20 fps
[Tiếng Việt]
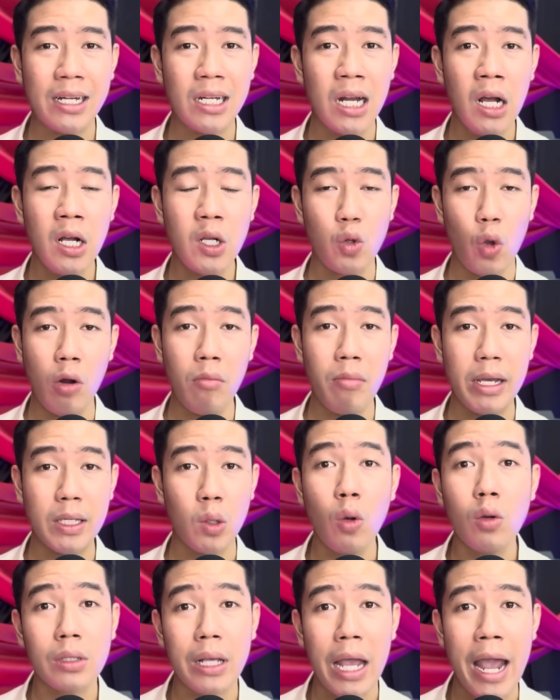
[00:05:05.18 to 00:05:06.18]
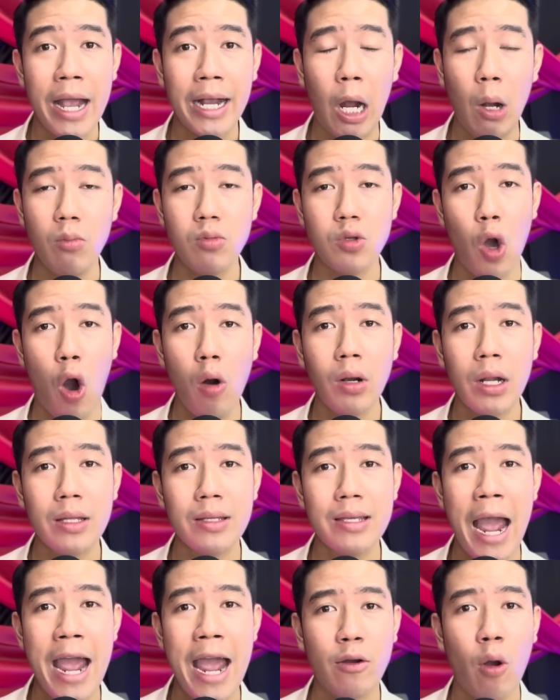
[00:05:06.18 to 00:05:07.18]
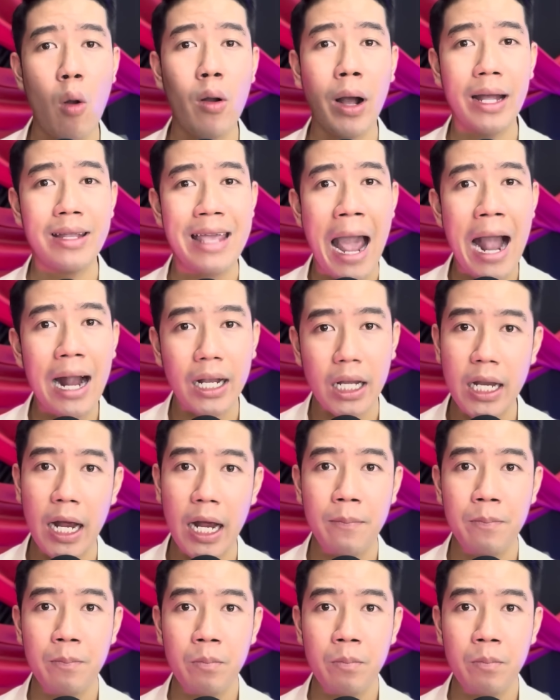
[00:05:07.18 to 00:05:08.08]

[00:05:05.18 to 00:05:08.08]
đứng chuẩn bị xuống xe cái ổng vỗ lên vai con cái chát gì nè,